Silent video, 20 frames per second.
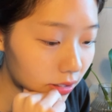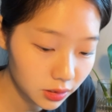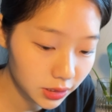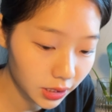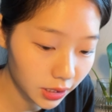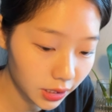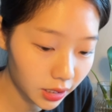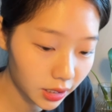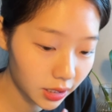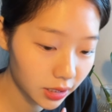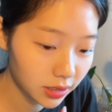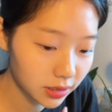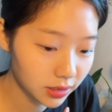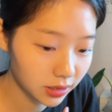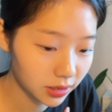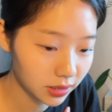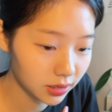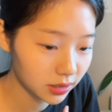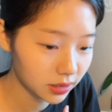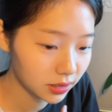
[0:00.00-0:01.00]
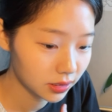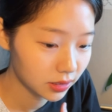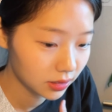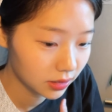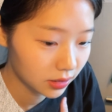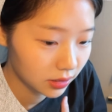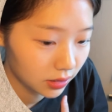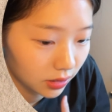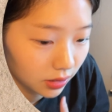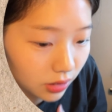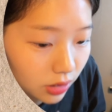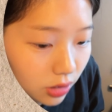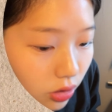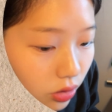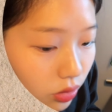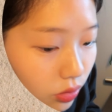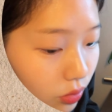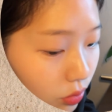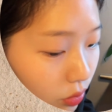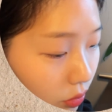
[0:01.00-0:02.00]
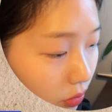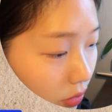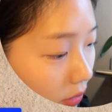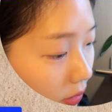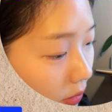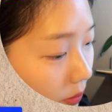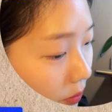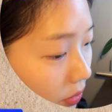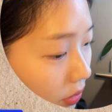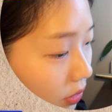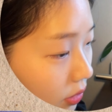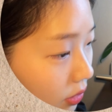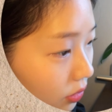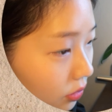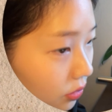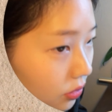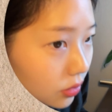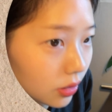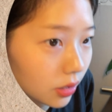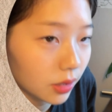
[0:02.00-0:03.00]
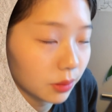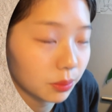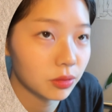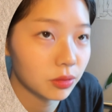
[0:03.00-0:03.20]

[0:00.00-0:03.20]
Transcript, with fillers: 제가 이제 구독자님들을 어떻게